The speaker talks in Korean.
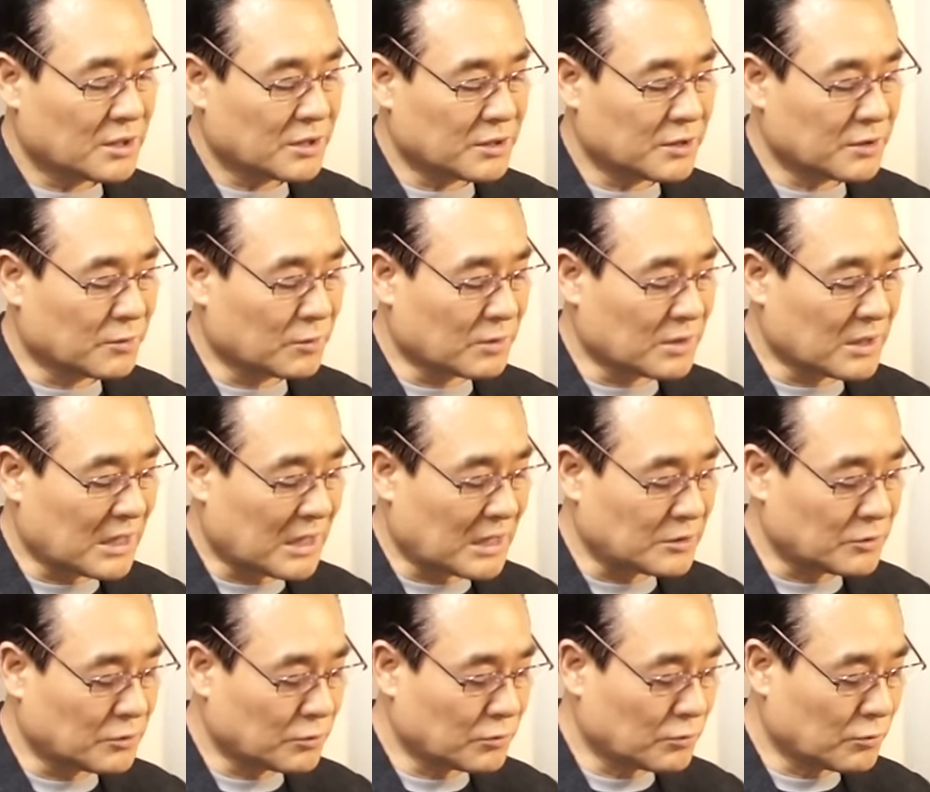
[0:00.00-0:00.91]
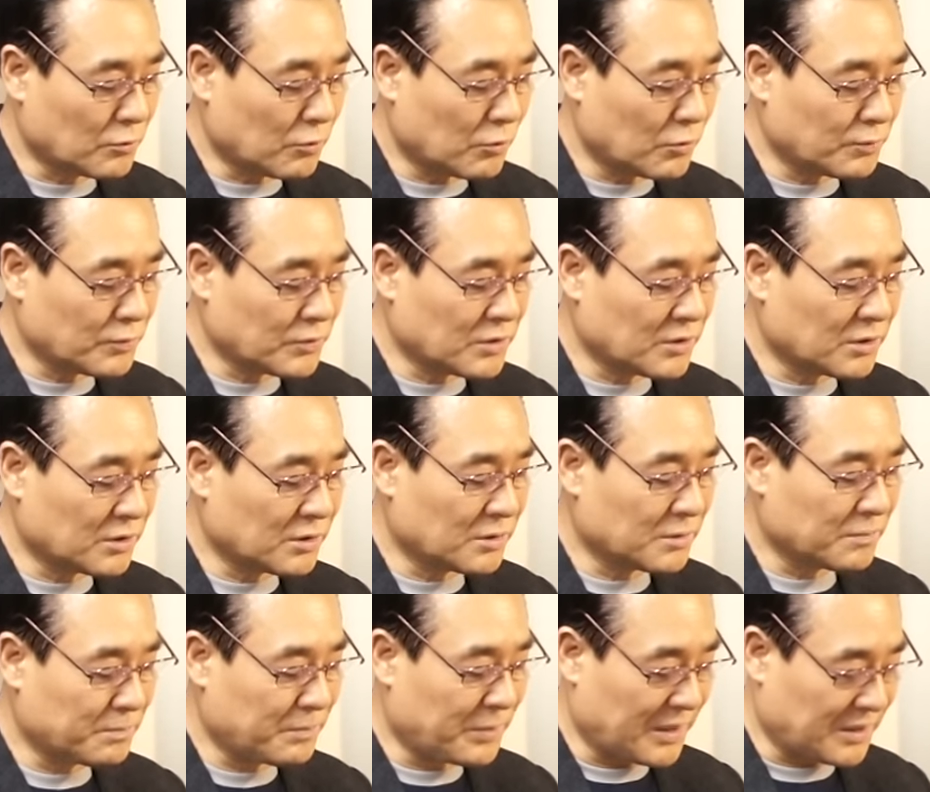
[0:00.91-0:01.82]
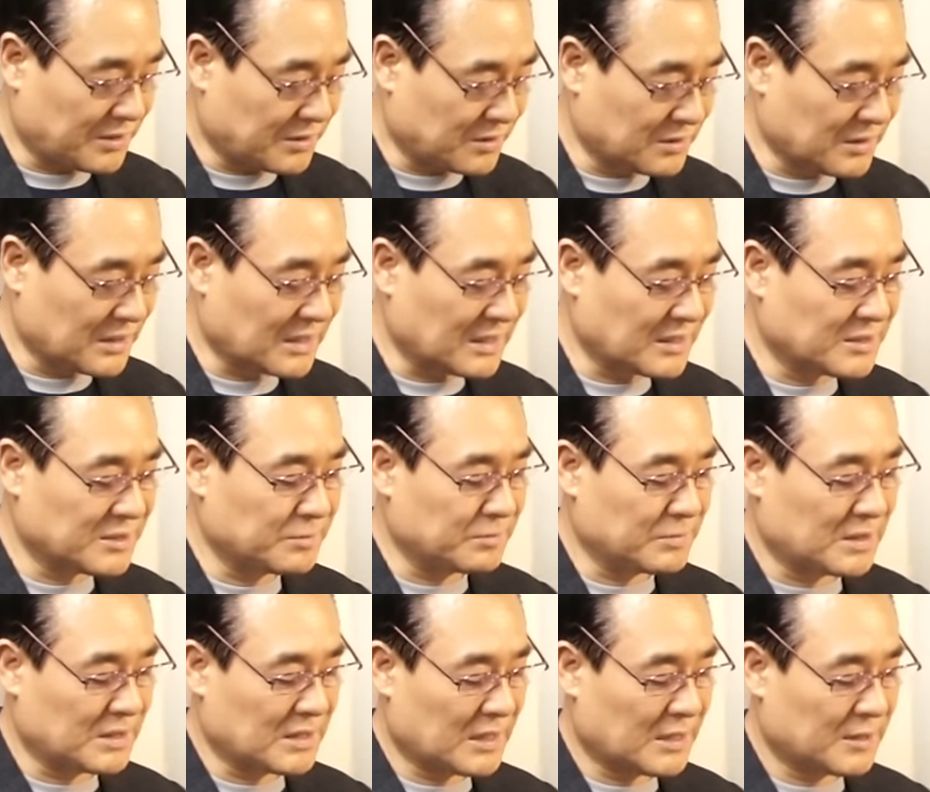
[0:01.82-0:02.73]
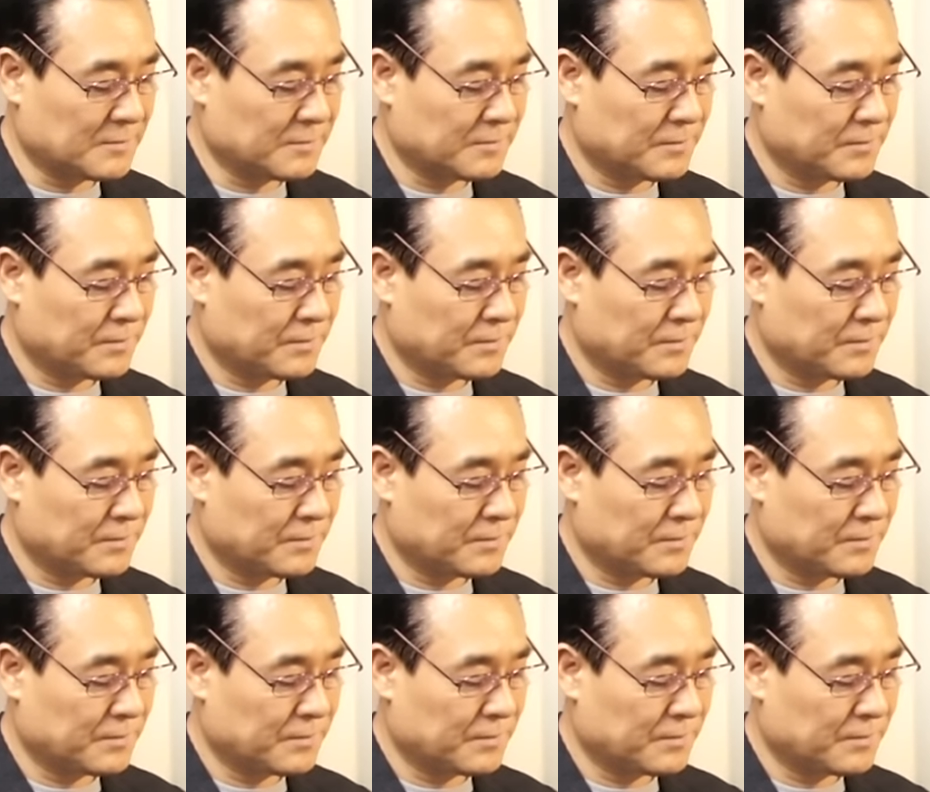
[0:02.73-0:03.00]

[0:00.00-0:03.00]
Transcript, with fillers: 그리고 가족들로부터 배척당했습니다.